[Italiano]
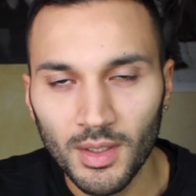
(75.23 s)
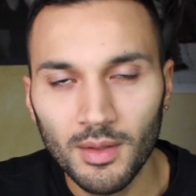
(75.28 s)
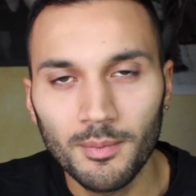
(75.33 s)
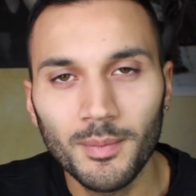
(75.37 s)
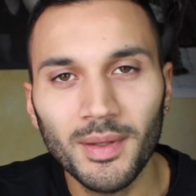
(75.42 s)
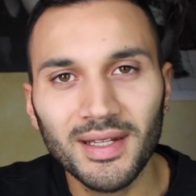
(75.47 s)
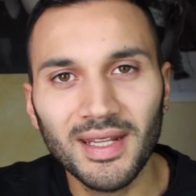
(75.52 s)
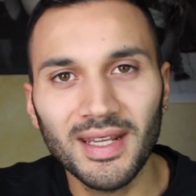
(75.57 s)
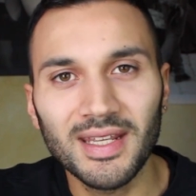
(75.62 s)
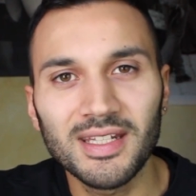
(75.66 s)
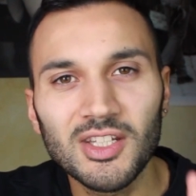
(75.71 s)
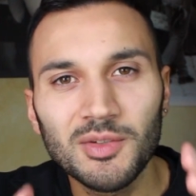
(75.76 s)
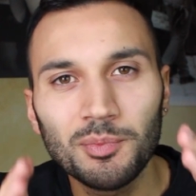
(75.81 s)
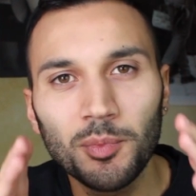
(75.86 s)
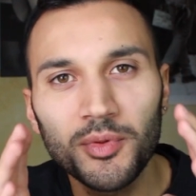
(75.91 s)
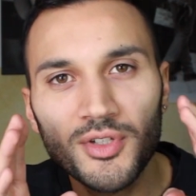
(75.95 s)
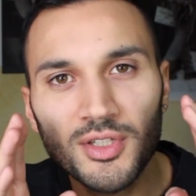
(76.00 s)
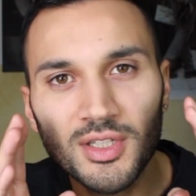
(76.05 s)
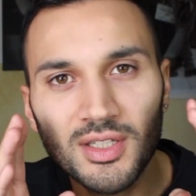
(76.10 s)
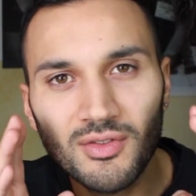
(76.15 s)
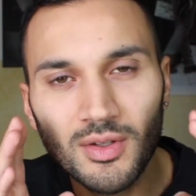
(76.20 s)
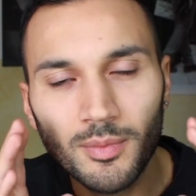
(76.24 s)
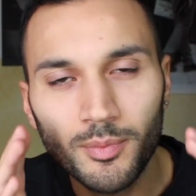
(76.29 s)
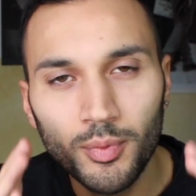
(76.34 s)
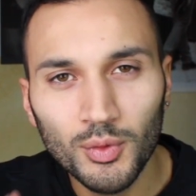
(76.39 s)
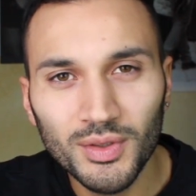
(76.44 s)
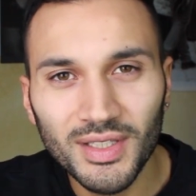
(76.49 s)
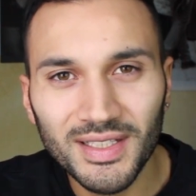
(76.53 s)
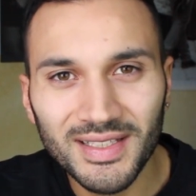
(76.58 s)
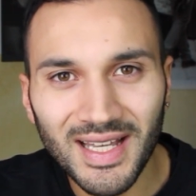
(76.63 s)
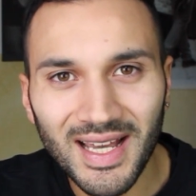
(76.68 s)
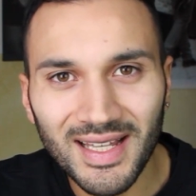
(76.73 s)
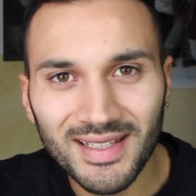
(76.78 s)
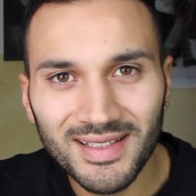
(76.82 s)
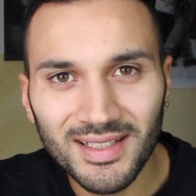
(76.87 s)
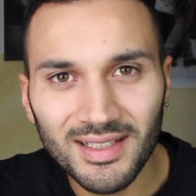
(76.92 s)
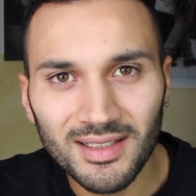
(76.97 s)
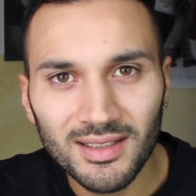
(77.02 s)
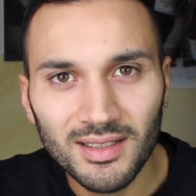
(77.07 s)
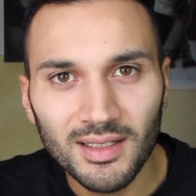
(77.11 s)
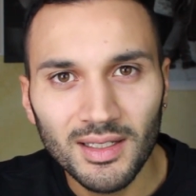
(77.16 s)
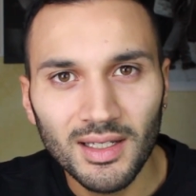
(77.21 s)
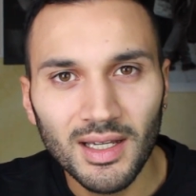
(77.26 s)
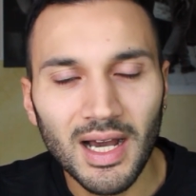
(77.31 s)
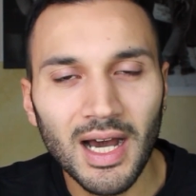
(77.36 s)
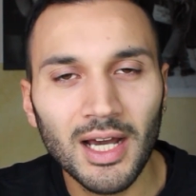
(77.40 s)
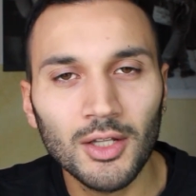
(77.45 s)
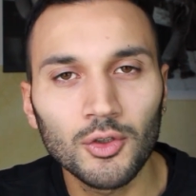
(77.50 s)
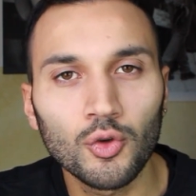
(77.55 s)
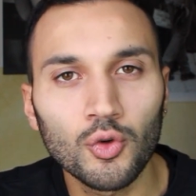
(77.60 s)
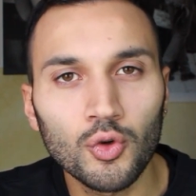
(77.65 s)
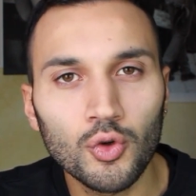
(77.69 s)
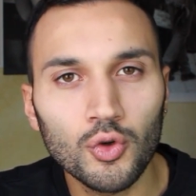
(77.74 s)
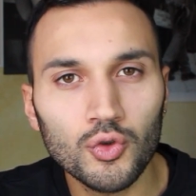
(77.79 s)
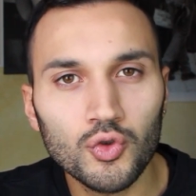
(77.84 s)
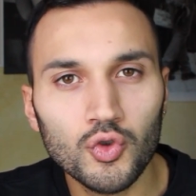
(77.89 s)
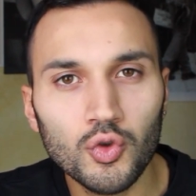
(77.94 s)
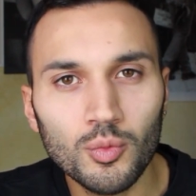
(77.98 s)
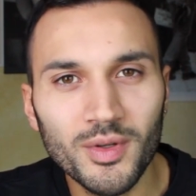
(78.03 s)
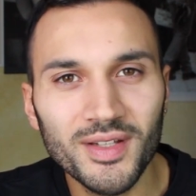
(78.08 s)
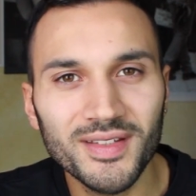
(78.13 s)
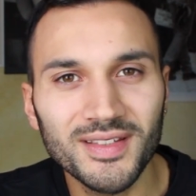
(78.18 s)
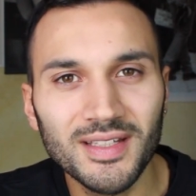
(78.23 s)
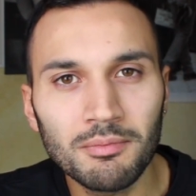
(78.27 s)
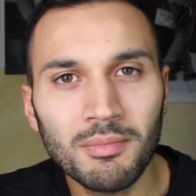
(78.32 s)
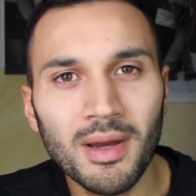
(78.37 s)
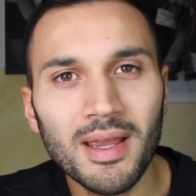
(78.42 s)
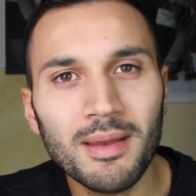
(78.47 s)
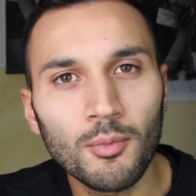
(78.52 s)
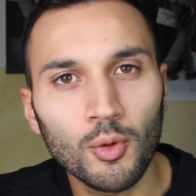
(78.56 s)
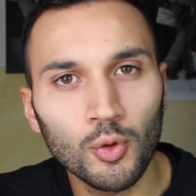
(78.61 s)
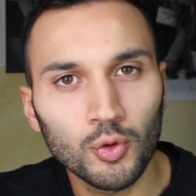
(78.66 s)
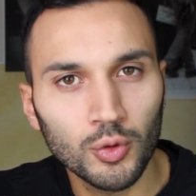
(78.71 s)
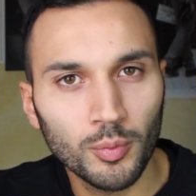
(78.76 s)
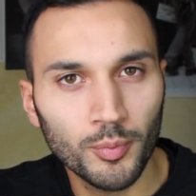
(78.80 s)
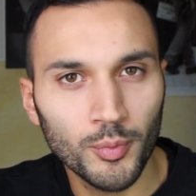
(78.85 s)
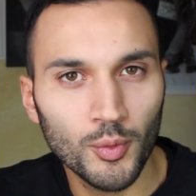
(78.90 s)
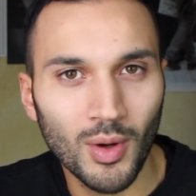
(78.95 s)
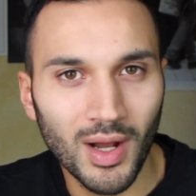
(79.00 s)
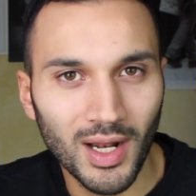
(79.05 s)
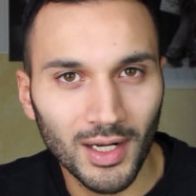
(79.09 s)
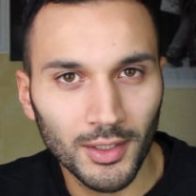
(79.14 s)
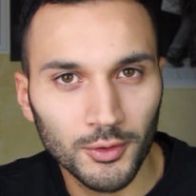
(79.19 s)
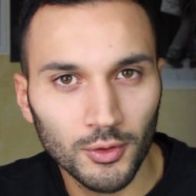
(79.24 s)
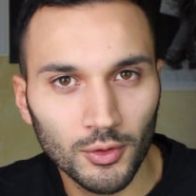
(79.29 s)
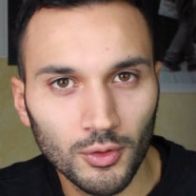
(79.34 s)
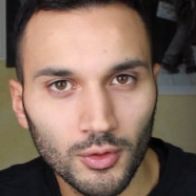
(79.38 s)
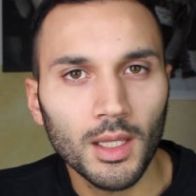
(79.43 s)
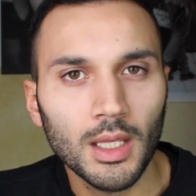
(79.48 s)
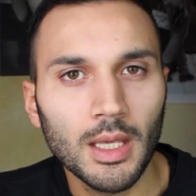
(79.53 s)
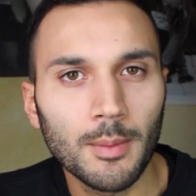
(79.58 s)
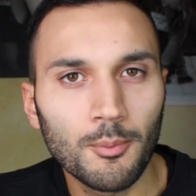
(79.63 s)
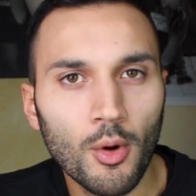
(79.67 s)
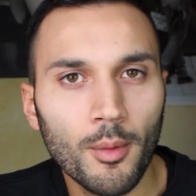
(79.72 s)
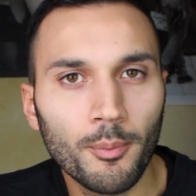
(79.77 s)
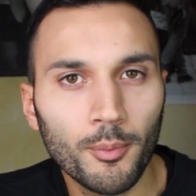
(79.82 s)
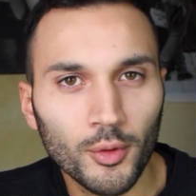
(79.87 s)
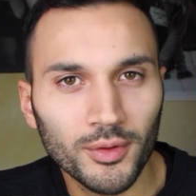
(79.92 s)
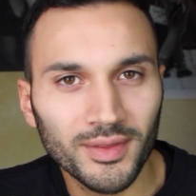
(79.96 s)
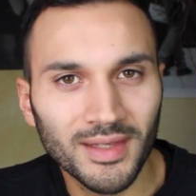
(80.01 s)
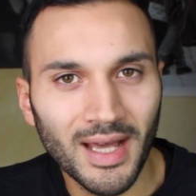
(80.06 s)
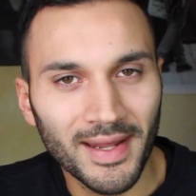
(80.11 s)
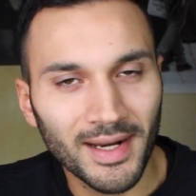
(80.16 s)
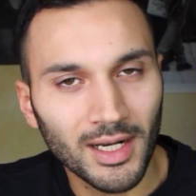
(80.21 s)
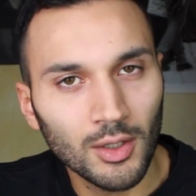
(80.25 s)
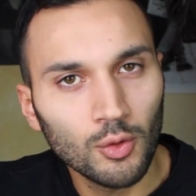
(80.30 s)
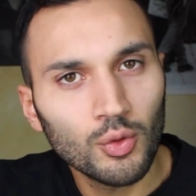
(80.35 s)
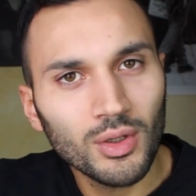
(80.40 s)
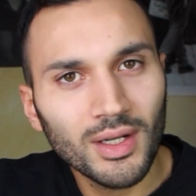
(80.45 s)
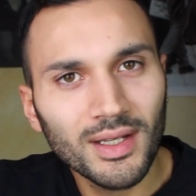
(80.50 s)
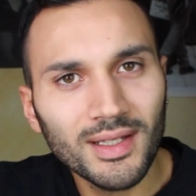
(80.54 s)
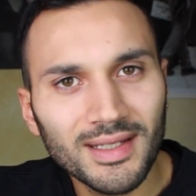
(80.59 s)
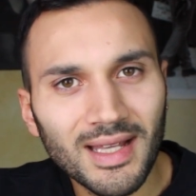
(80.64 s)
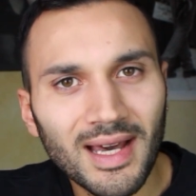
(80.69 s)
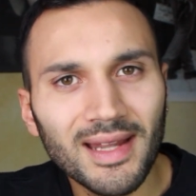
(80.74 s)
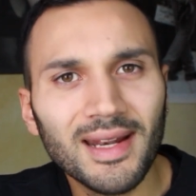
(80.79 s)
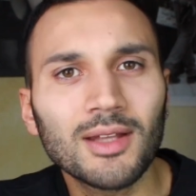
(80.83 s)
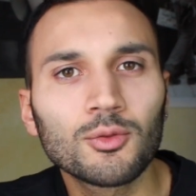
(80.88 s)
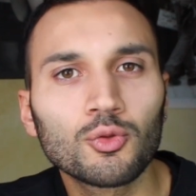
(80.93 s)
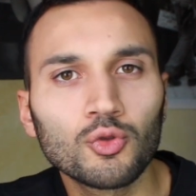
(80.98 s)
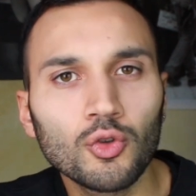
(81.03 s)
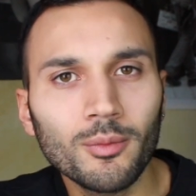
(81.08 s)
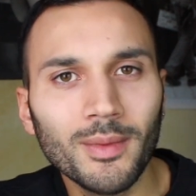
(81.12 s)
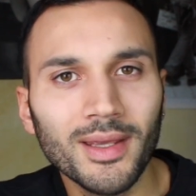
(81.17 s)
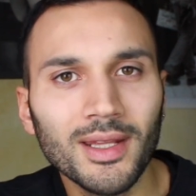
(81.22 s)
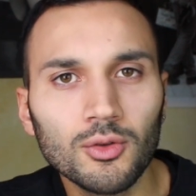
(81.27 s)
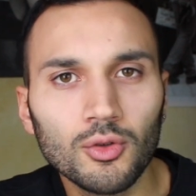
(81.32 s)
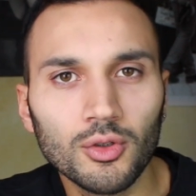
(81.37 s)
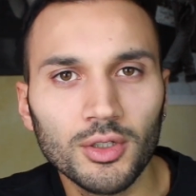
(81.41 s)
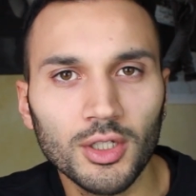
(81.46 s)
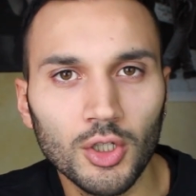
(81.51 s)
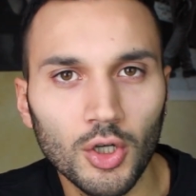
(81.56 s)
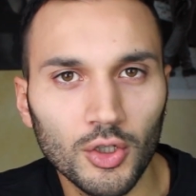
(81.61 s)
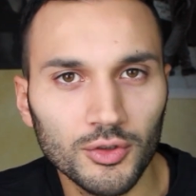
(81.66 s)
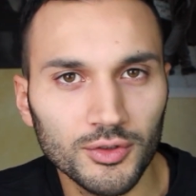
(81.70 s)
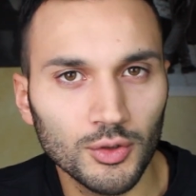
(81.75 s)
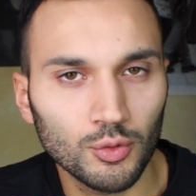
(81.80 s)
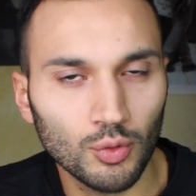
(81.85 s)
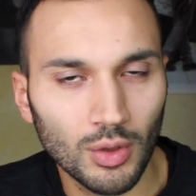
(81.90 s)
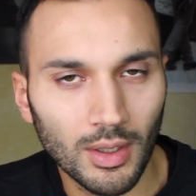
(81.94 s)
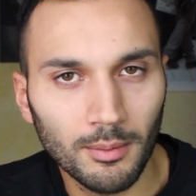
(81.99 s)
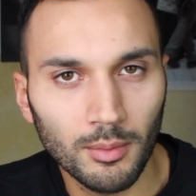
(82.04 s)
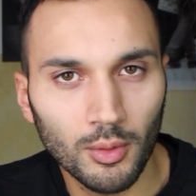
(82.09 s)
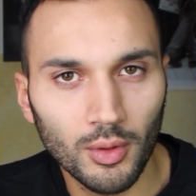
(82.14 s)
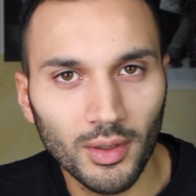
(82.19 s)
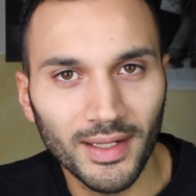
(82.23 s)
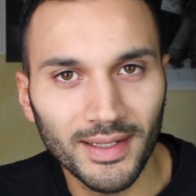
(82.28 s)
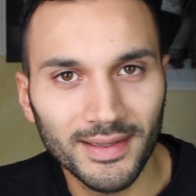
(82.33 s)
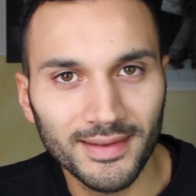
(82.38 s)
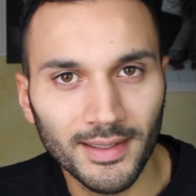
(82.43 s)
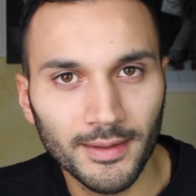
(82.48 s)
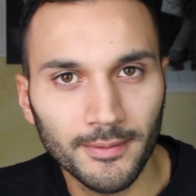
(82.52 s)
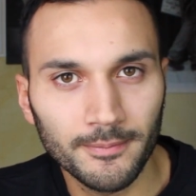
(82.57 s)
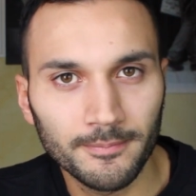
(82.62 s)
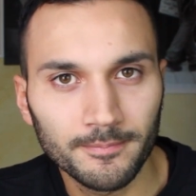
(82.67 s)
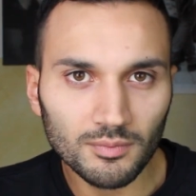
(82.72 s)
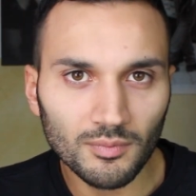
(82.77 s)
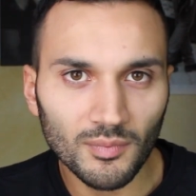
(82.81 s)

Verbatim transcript: perché i dispositivi più datati hanno un consumo stand-by molto più alto, che può portare a lungo andare ad un aumento di costi sulla bolletta.